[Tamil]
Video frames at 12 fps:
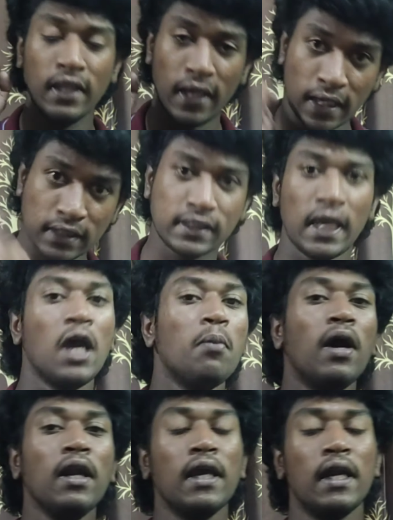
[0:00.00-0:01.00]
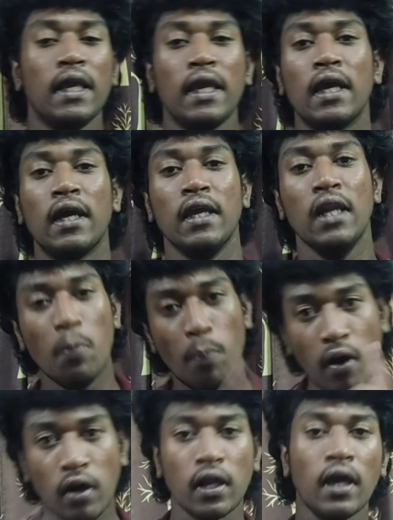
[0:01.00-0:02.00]
இது நீங்கள் ஸ்கேமான்னு கேட்டீங்க
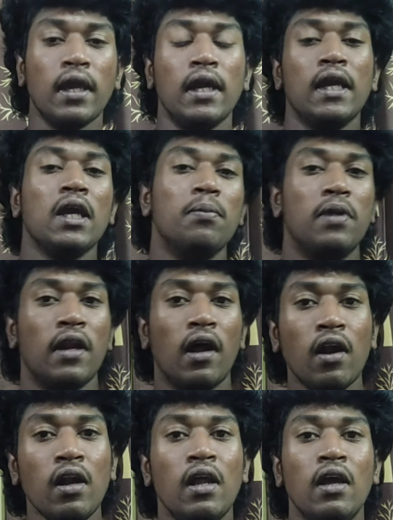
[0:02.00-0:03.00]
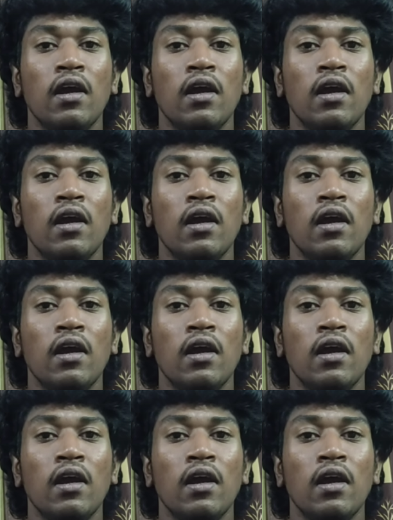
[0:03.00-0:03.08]
இல்லை போட்டா கேட்டீங்க அப்படின்னா